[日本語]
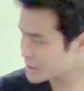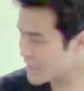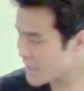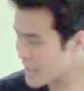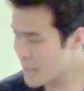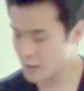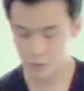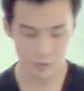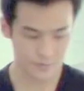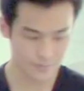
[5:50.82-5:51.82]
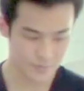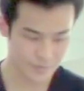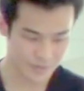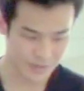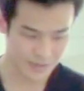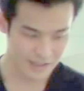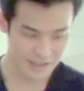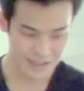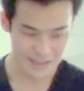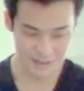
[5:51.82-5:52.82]
で、えっ、ー、と、
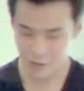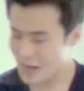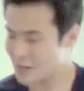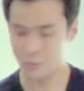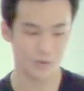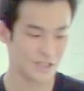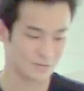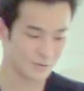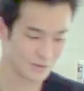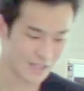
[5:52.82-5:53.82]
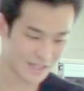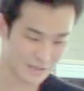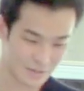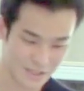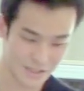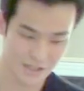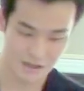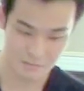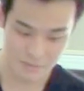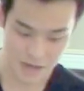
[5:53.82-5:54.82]
のアルゴリズムとなっています。
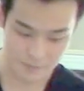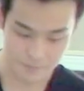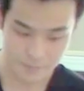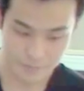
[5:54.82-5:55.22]
まあ、